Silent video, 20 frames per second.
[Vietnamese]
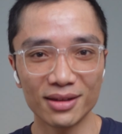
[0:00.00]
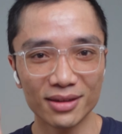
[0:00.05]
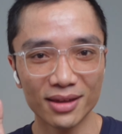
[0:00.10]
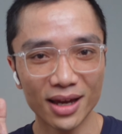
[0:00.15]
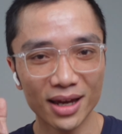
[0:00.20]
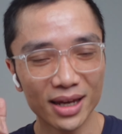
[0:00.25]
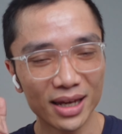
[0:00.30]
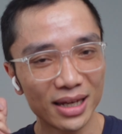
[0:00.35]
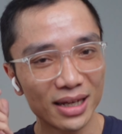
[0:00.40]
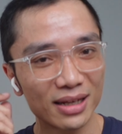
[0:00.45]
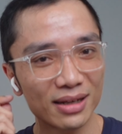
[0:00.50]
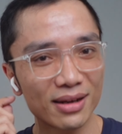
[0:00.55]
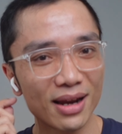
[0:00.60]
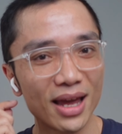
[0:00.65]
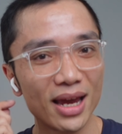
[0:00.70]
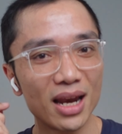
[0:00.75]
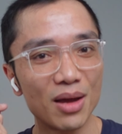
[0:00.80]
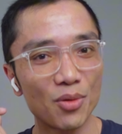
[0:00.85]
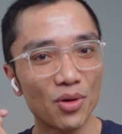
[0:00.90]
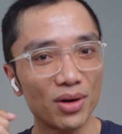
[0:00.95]
thì
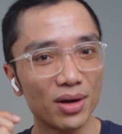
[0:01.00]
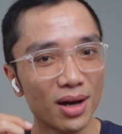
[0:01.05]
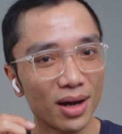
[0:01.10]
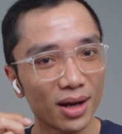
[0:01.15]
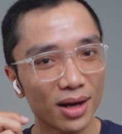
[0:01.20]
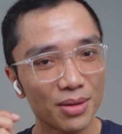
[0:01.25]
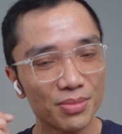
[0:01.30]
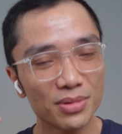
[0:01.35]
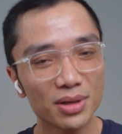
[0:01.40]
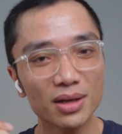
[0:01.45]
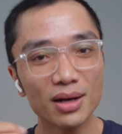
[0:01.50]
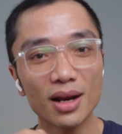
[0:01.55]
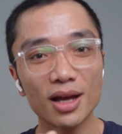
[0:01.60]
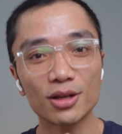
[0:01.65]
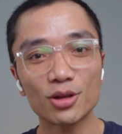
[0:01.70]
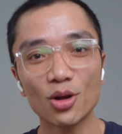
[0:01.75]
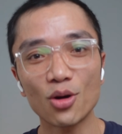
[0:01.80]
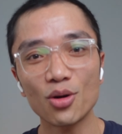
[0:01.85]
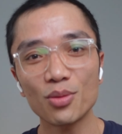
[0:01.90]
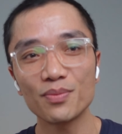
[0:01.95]
đây là một cái nâng cấp rất là
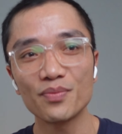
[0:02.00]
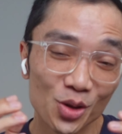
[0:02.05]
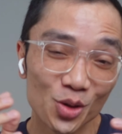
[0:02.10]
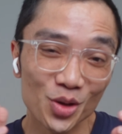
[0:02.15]
tốt